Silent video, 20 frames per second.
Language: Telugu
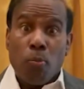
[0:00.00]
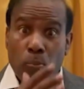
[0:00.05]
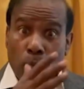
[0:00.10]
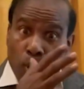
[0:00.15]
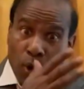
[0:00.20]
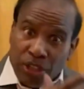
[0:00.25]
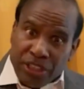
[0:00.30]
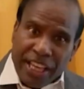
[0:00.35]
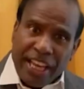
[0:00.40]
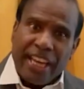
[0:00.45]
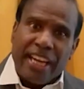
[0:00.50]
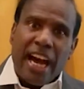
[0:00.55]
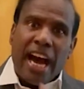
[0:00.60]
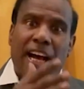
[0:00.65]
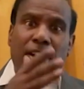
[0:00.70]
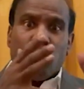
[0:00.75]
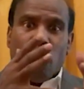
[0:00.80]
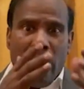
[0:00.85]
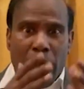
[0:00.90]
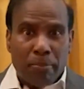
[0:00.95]
మోదీ
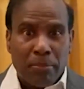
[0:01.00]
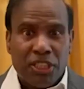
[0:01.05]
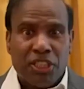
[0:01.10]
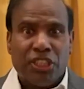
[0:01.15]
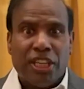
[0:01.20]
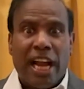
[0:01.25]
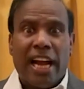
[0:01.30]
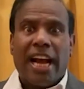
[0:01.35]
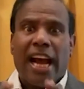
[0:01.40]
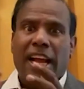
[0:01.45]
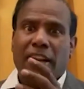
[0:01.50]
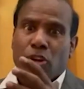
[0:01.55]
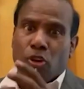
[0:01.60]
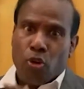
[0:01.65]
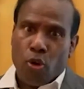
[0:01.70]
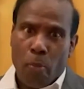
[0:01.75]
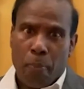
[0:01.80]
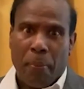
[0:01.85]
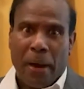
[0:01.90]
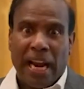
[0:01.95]
గారు అమిత్ షా గారు
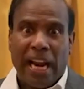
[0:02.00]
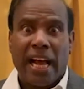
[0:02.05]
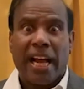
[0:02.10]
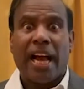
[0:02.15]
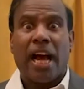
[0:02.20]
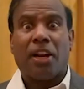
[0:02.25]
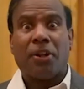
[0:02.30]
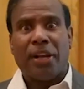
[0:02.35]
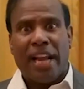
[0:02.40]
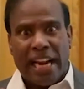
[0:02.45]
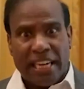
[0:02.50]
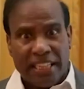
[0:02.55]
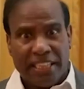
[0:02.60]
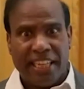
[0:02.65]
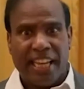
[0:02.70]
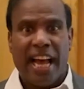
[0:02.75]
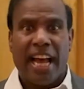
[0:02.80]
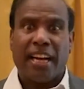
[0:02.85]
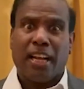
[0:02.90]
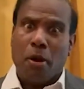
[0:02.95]
రూపాలా గారు
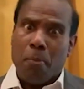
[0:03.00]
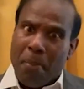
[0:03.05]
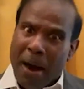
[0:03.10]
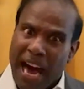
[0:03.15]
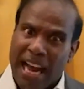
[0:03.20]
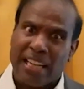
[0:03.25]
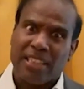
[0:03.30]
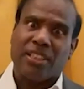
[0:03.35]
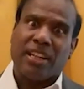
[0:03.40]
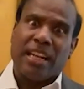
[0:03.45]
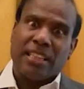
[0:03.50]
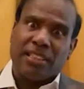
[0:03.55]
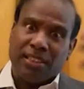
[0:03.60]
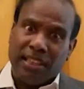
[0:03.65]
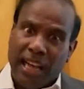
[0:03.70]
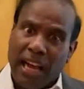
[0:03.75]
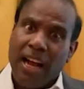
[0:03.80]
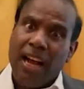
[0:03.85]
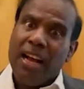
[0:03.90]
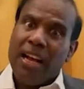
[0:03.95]
ఎన్టీఆర్కి
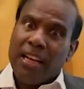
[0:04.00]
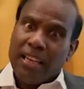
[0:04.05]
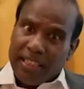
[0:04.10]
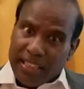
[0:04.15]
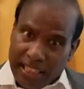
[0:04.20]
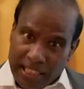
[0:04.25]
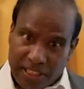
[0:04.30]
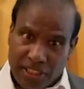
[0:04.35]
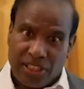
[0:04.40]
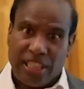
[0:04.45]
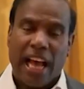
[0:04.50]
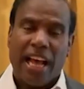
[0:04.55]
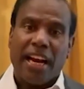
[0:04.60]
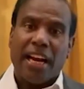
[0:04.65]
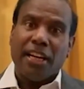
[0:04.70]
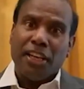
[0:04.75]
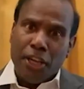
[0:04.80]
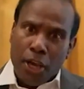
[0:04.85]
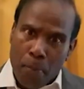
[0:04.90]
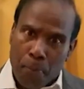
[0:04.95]
భారతరత్న
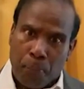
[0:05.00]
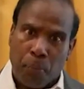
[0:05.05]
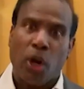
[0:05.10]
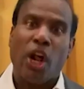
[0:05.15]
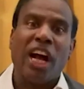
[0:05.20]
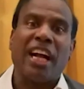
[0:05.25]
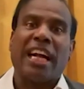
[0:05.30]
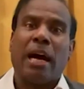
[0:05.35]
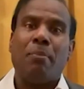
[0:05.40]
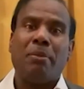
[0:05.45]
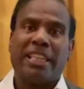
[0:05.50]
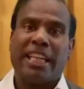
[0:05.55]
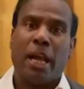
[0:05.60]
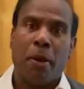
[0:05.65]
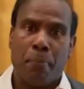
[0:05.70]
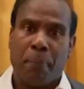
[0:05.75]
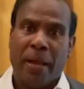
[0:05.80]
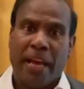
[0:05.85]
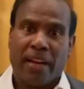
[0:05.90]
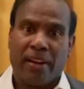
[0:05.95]
ఇస్తానని ఎప్పుడో కమిట్
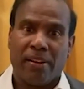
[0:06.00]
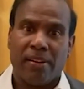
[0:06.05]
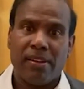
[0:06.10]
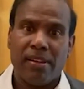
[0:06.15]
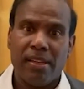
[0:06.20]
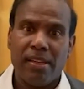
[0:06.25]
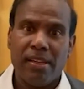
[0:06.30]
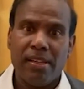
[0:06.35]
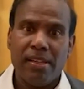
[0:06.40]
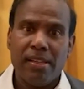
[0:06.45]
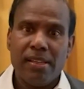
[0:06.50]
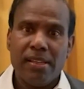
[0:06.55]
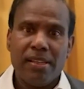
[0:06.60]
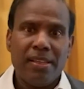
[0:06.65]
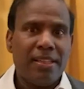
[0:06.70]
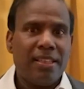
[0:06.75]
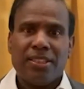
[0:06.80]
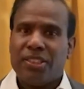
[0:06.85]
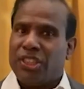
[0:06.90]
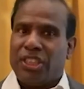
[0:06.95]
అయిపోయారు
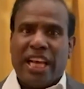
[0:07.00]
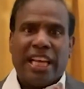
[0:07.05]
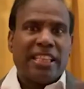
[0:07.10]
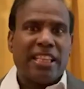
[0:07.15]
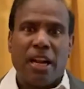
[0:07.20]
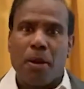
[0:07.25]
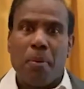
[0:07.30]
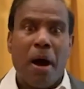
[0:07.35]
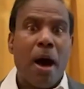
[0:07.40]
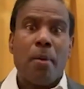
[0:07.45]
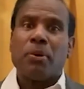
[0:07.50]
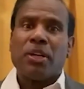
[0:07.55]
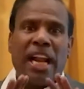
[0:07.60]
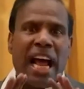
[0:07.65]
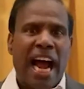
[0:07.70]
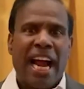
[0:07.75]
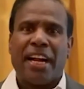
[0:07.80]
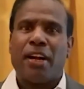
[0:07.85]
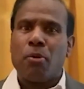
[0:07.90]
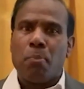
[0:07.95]
చంద్రబాబు
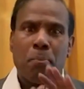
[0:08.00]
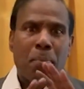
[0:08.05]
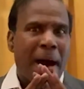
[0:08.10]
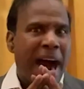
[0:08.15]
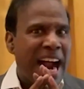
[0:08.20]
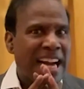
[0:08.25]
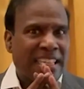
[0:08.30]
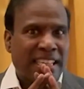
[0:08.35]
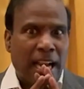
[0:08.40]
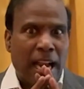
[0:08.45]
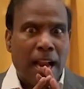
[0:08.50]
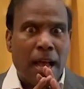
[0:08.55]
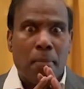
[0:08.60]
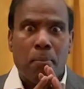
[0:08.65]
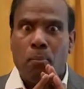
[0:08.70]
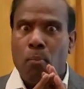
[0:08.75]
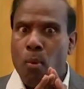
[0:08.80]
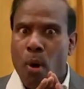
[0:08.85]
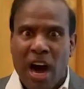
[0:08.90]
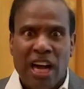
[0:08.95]
నాయుడు మాటల
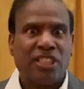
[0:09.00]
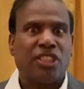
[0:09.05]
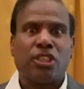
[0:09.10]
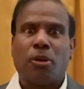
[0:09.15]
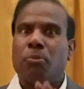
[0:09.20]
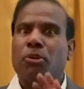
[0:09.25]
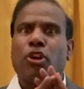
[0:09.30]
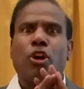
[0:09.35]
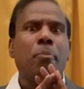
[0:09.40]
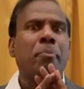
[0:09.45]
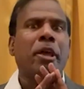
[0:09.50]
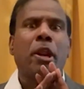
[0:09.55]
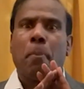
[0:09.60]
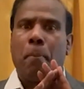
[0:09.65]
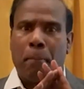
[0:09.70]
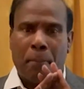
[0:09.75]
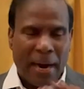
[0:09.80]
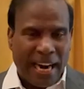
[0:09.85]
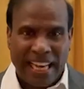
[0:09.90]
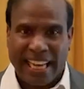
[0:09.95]
మోసంలో మీరు
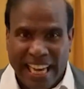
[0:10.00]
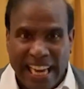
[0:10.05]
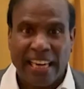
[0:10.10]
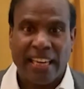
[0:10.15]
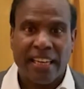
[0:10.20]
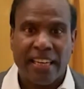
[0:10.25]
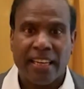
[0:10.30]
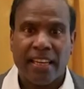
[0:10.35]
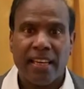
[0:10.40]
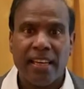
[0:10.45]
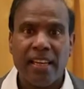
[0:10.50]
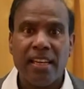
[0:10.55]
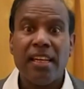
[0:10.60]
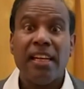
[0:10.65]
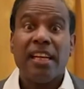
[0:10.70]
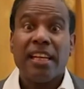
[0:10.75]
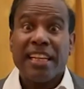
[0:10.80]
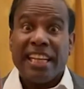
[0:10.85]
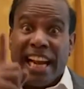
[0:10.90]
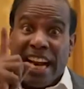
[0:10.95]
పడకండి
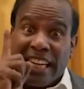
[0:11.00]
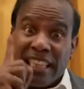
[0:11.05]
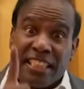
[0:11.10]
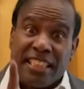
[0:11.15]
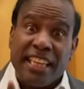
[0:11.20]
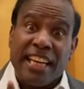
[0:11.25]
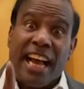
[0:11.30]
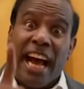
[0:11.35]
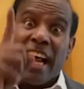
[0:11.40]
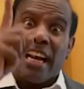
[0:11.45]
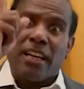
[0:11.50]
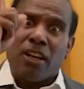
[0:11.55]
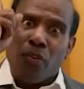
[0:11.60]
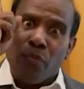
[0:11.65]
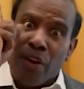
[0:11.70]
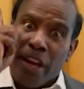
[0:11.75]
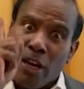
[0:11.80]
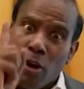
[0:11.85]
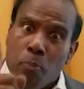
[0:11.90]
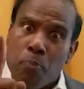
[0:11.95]
ఎన్టీఆర్కి
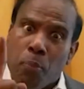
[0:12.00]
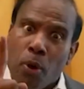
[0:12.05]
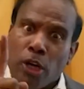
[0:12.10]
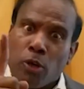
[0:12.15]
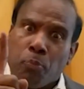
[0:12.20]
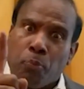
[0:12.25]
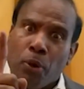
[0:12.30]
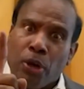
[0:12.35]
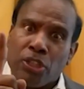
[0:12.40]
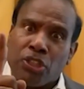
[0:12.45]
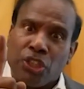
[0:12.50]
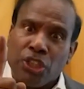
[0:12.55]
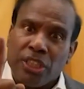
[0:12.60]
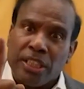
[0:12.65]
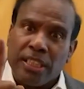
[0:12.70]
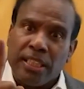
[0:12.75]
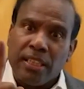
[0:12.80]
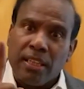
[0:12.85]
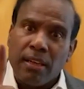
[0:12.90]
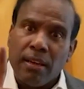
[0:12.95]
వెన్నుపోటు
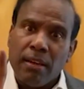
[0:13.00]
పొడిచింది